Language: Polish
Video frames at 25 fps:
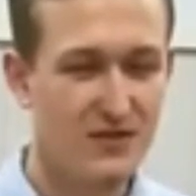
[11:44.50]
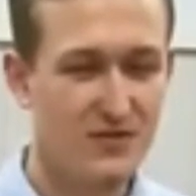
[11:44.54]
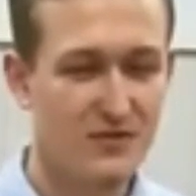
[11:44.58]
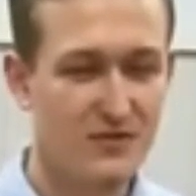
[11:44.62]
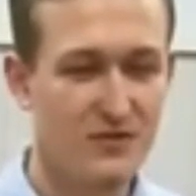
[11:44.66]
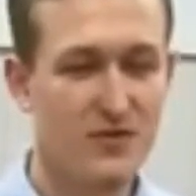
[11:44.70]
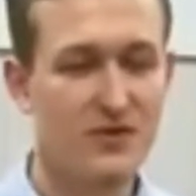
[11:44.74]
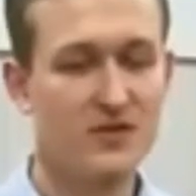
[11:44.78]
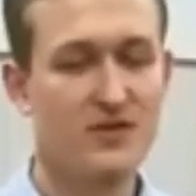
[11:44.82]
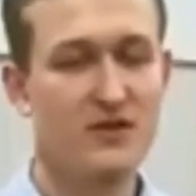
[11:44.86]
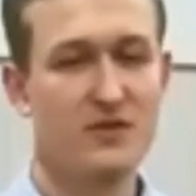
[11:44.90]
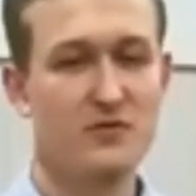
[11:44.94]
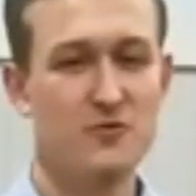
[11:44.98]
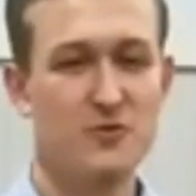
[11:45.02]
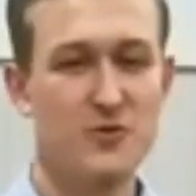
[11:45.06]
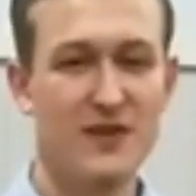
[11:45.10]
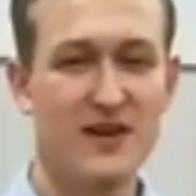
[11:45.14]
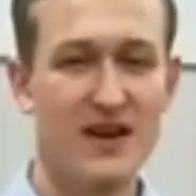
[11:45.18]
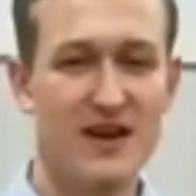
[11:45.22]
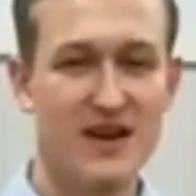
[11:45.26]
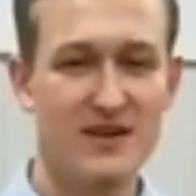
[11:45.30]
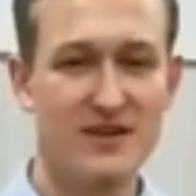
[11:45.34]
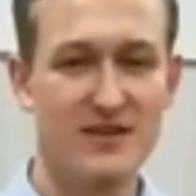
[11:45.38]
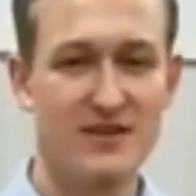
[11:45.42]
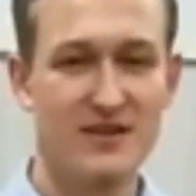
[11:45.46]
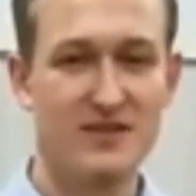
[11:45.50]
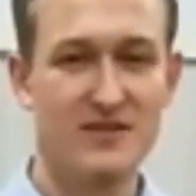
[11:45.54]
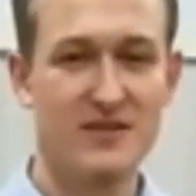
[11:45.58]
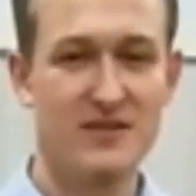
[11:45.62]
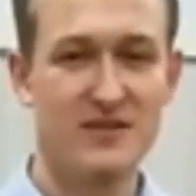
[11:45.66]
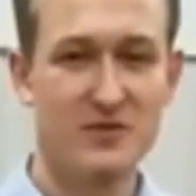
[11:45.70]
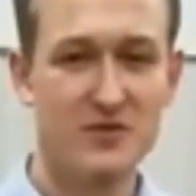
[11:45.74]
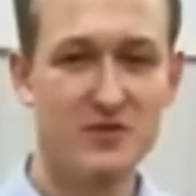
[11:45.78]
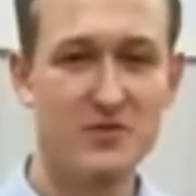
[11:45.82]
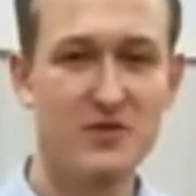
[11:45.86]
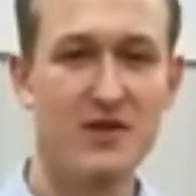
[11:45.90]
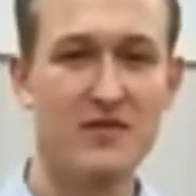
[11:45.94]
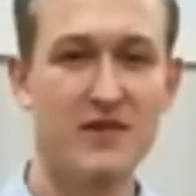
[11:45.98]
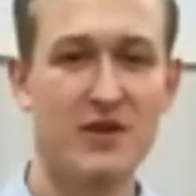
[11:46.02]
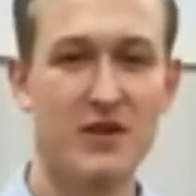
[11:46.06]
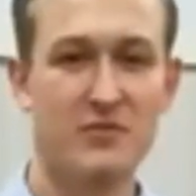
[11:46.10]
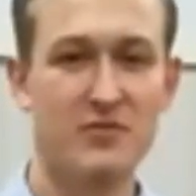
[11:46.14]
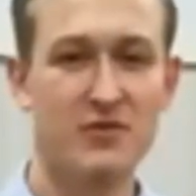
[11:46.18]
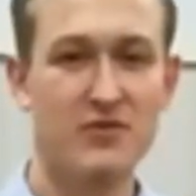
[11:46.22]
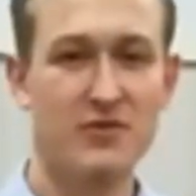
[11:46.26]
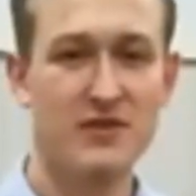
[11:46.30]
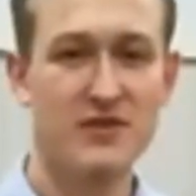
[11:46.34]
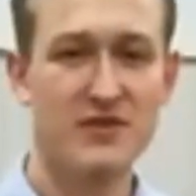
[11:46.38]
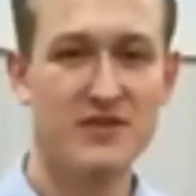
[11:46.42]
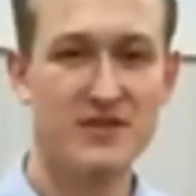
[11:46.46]
może uskarżać się człowiek,
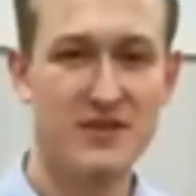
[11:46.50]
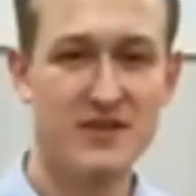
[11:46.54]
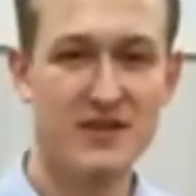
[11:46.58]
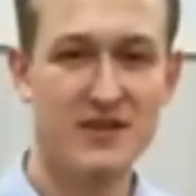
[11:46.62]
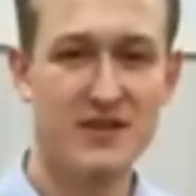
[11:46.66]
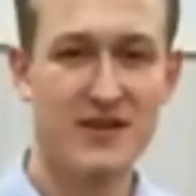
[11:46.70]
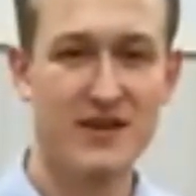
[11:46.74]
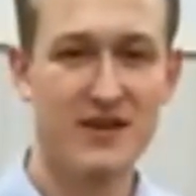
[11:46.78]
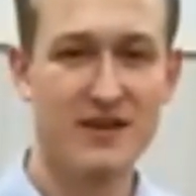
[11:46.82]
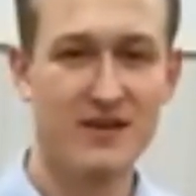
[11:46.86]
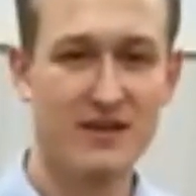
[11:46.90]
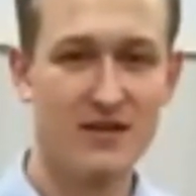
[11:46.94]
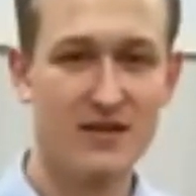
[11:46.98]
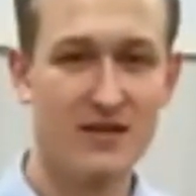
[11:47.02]
póki żyje?